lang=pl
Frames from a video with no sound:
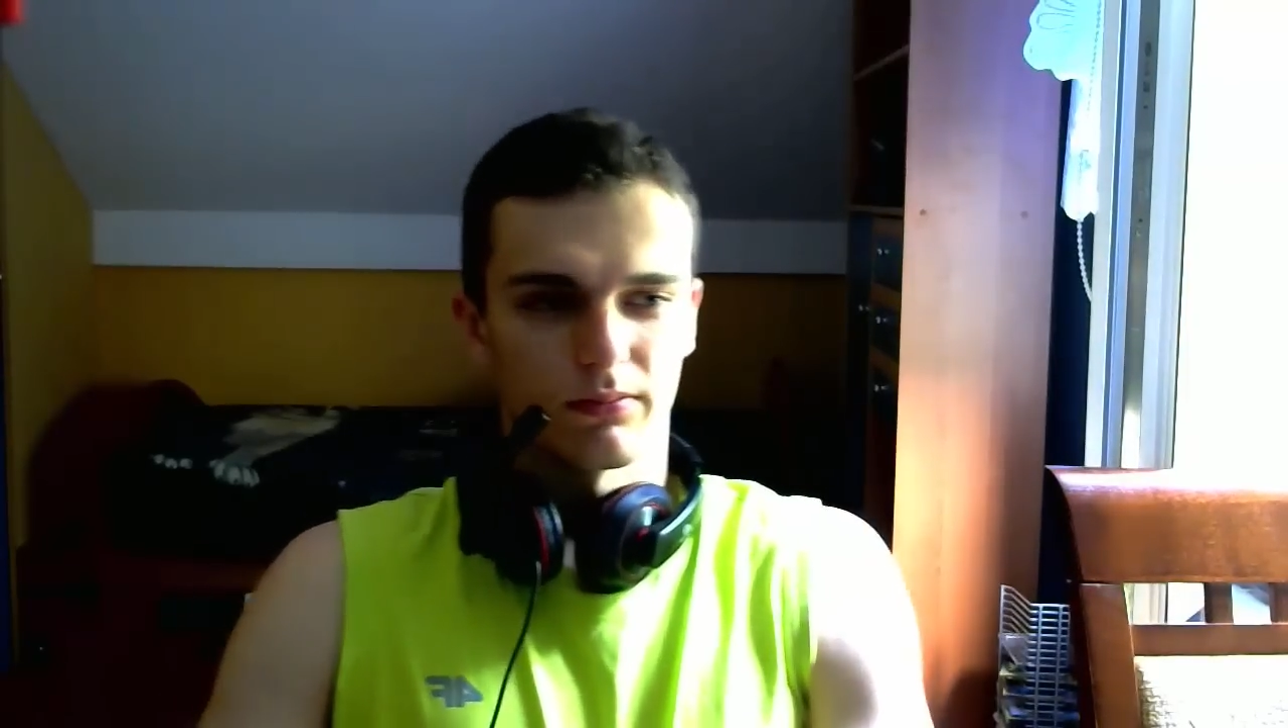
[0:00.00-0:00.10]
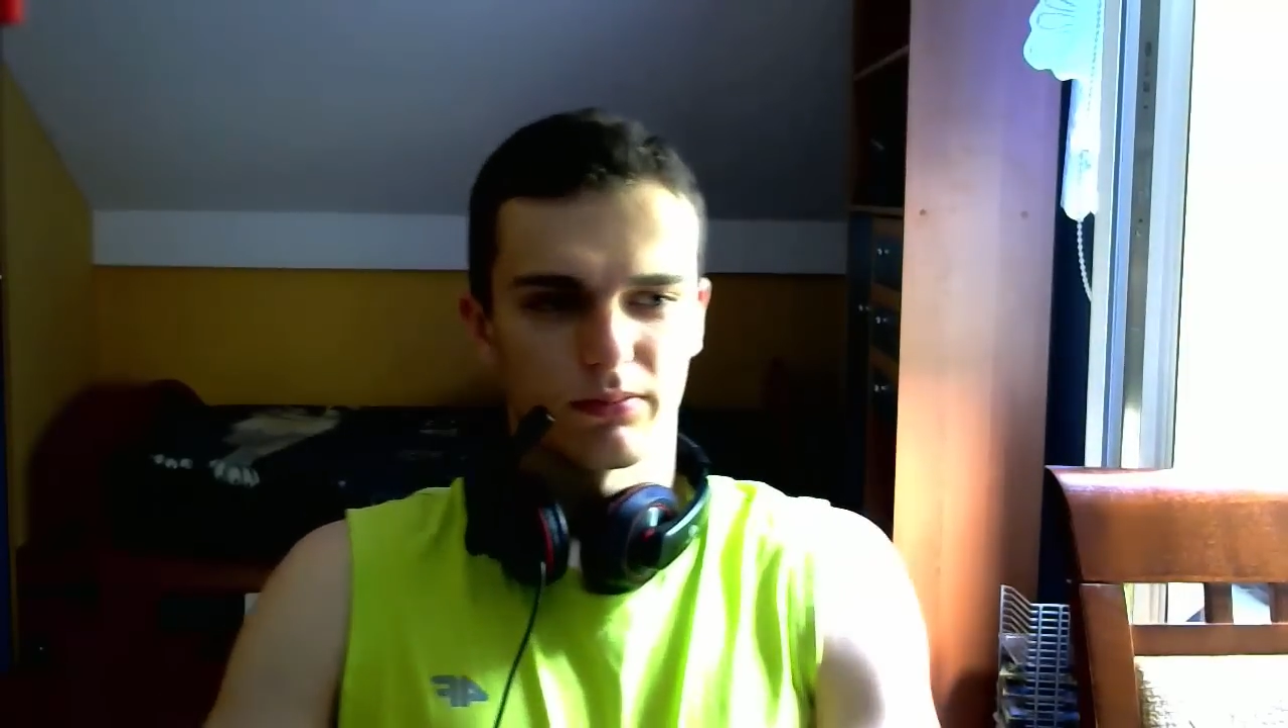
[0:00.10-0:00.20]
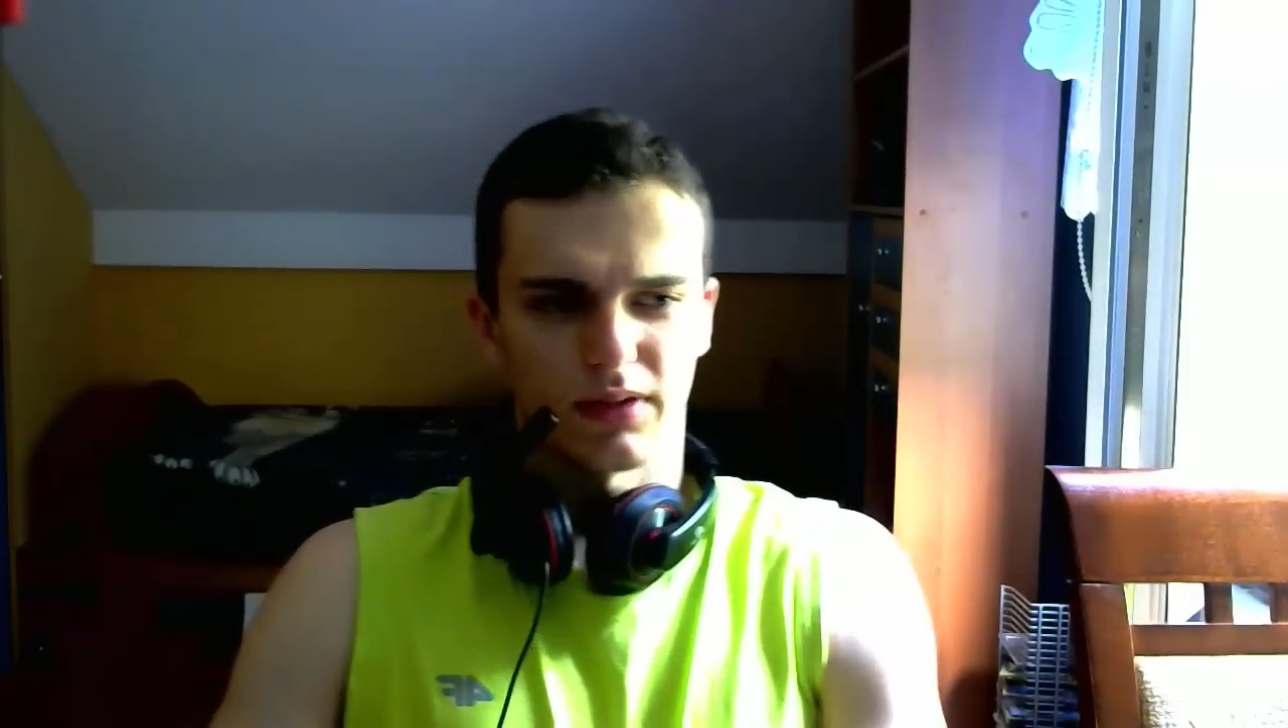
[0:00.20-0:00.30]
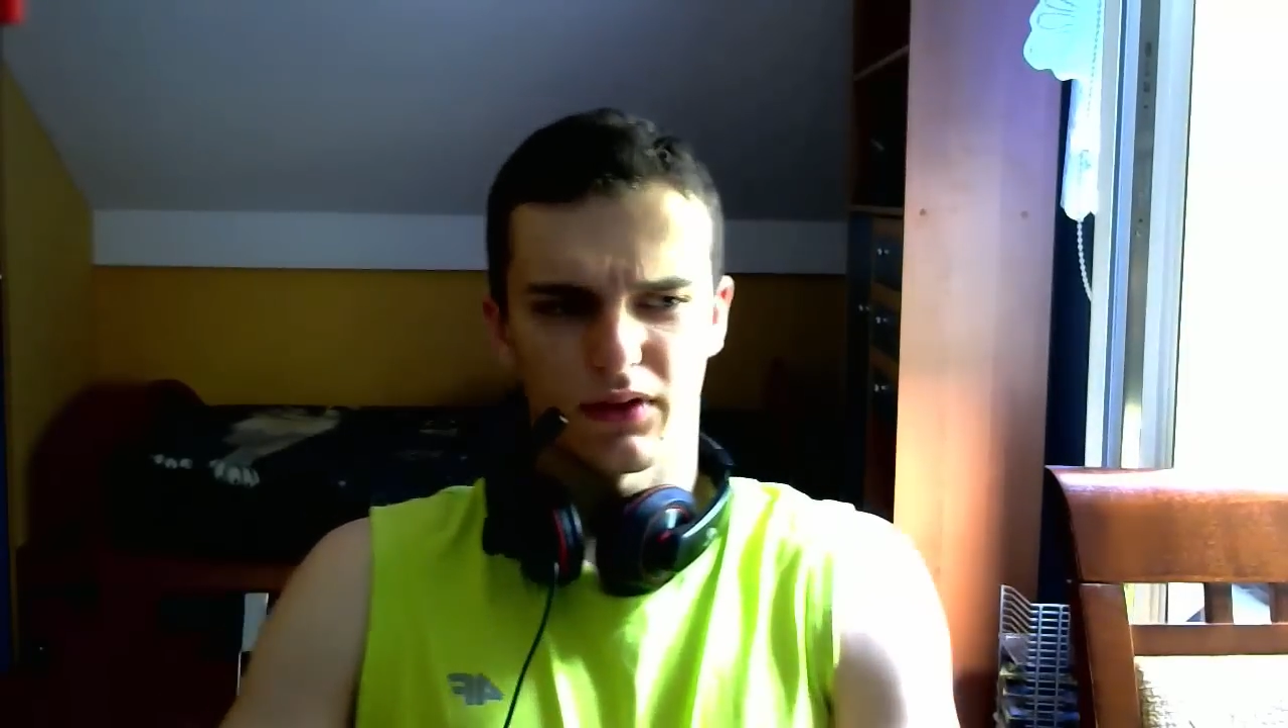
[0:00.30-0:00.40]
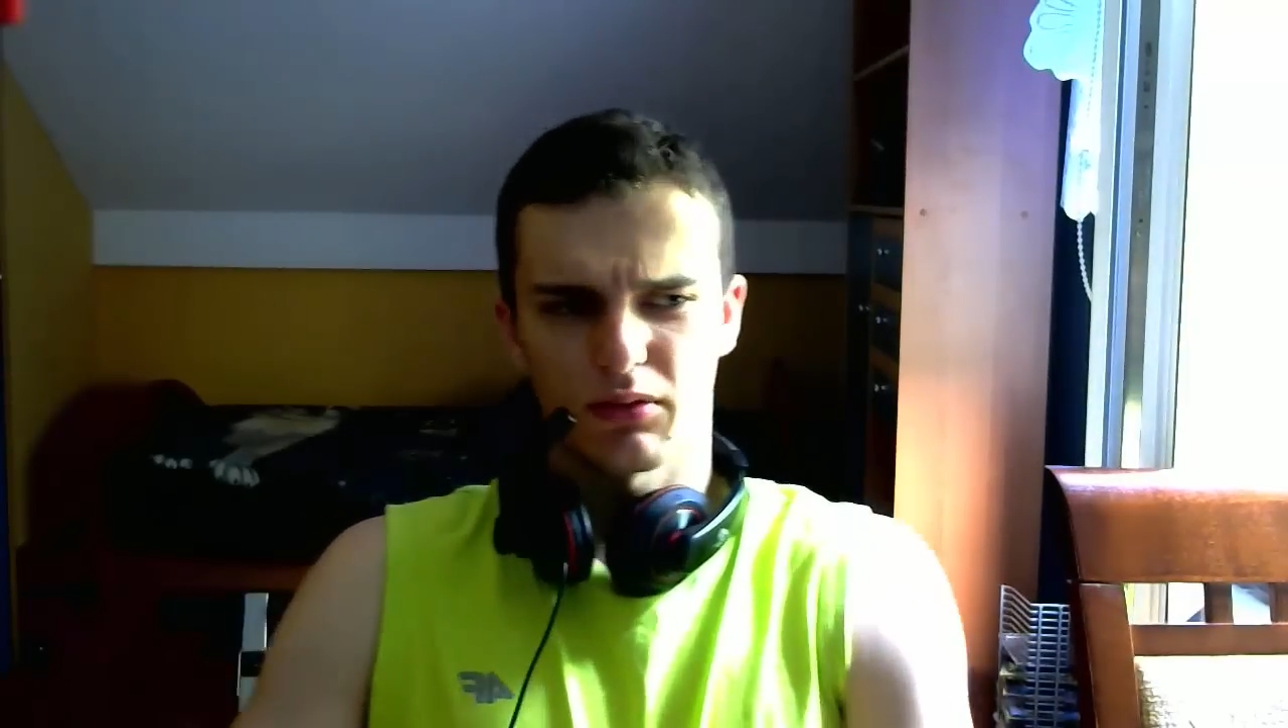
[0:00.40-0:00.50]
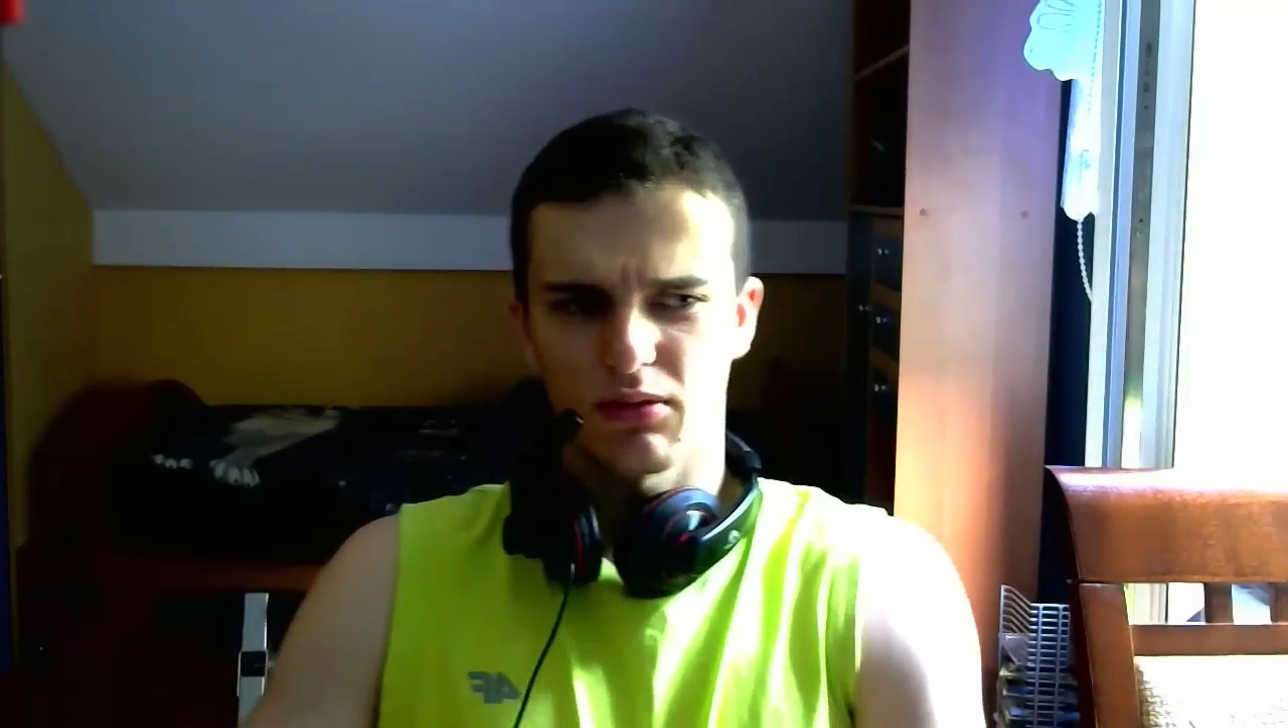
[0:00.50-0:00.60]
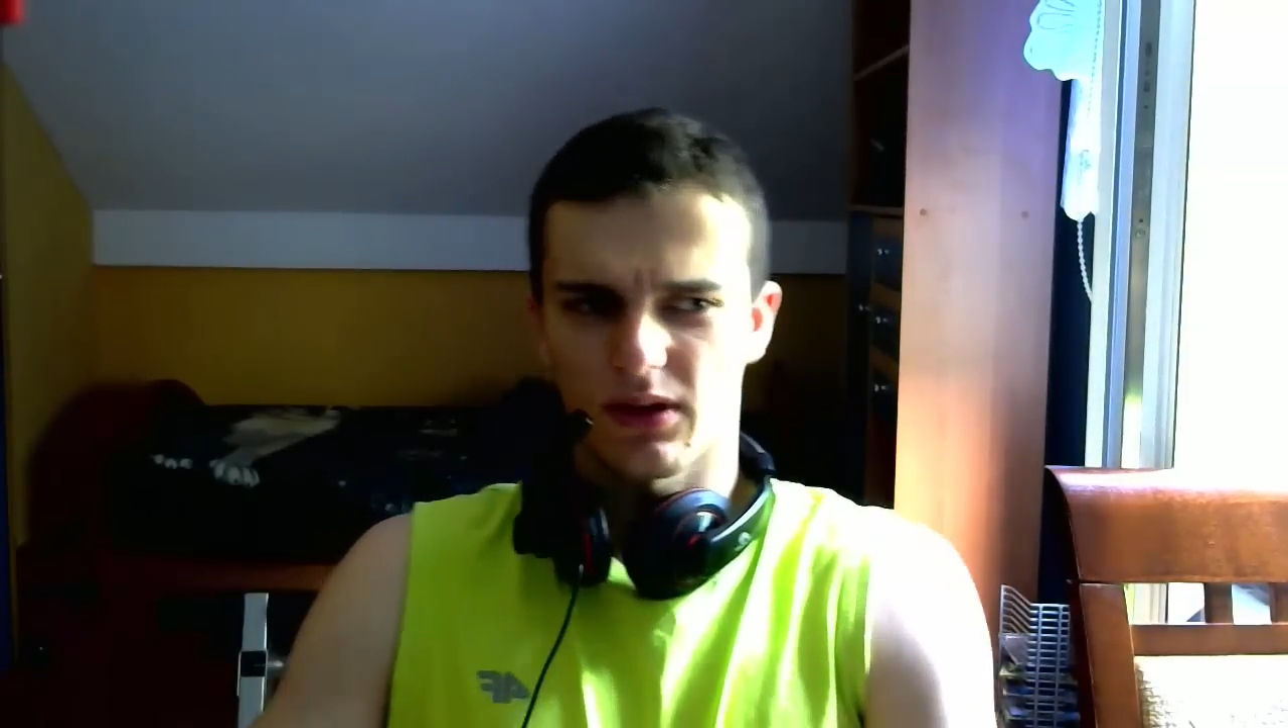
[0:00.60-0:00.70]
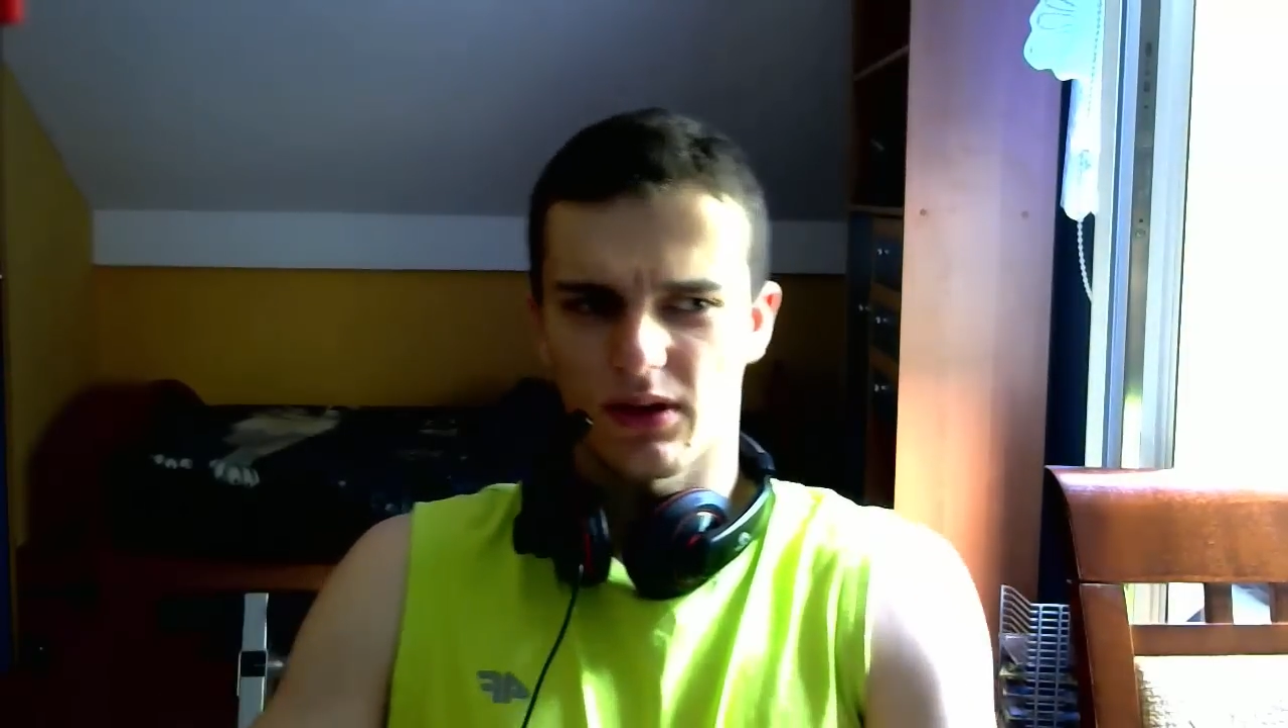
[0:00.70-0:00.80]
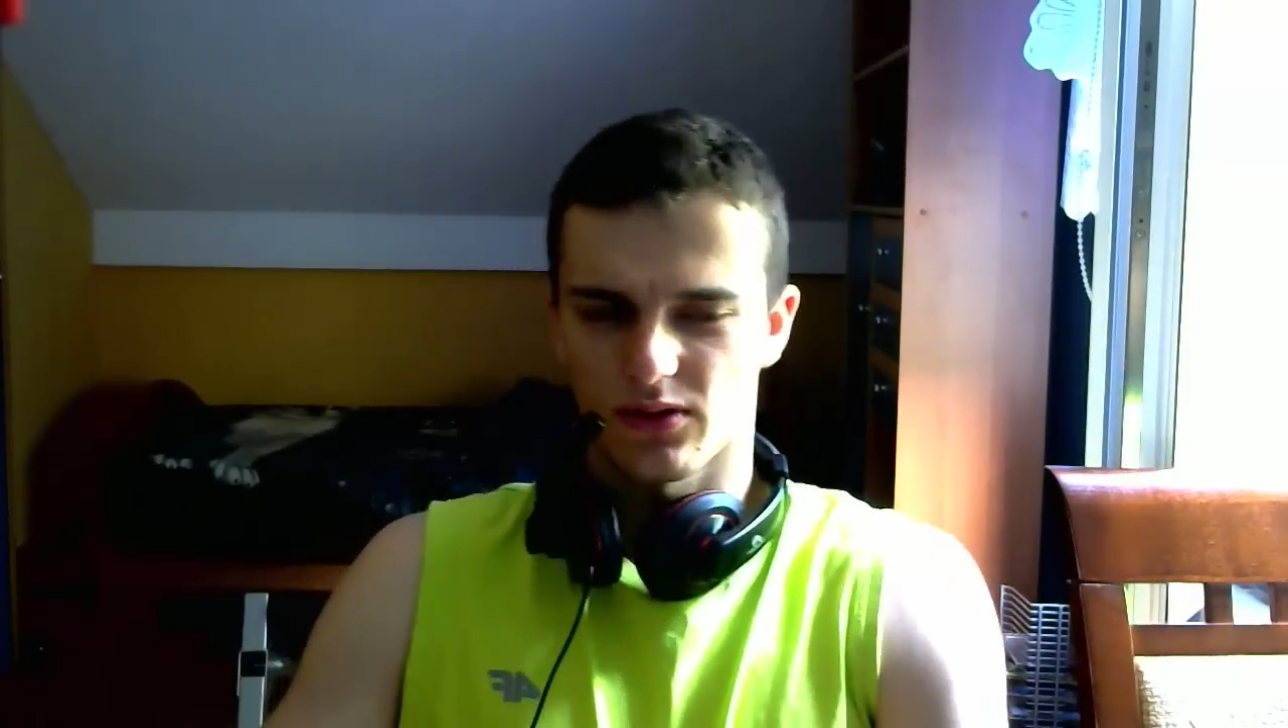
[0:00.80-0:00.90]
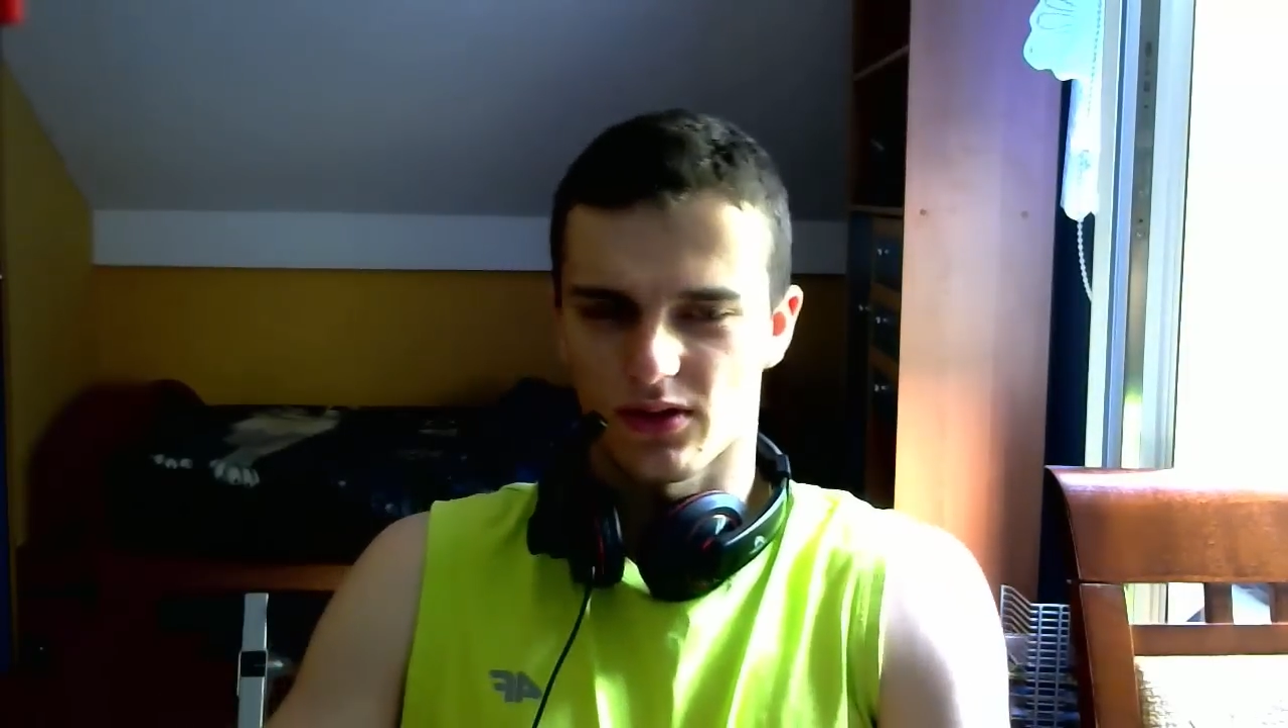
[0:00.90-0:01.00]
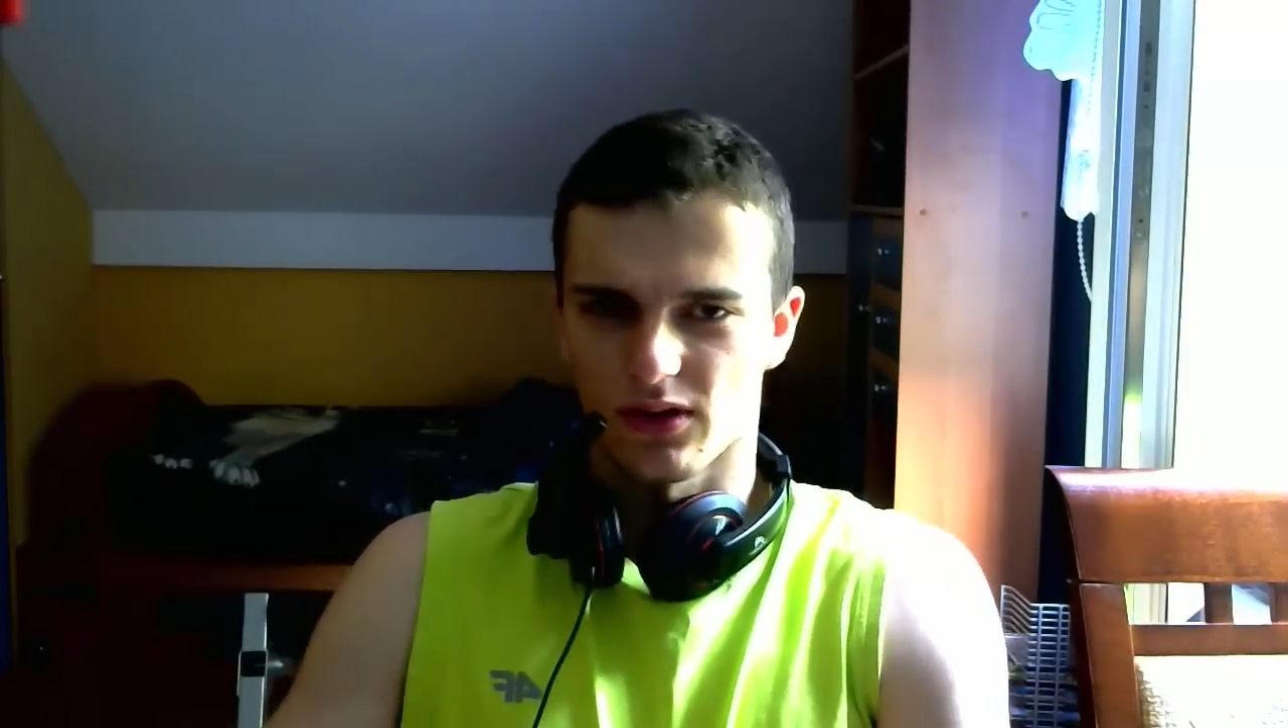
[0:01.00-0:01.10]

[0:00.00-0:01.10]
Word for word: prawdopodobnie jak już